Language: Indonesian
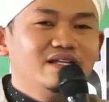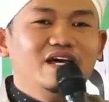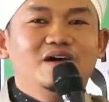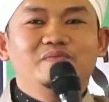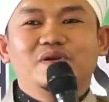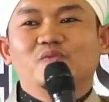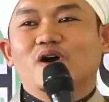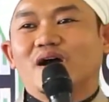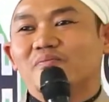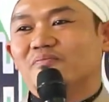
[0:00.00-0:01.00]
Nabi
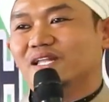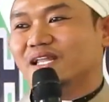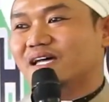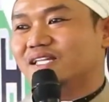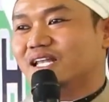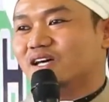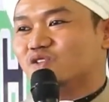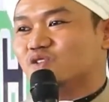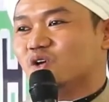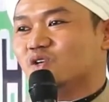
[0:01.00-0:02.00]
Muhammad adalah
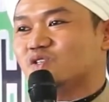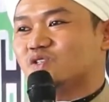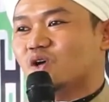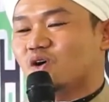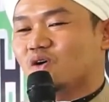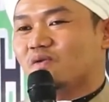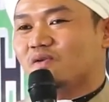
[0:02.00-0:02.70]
sosok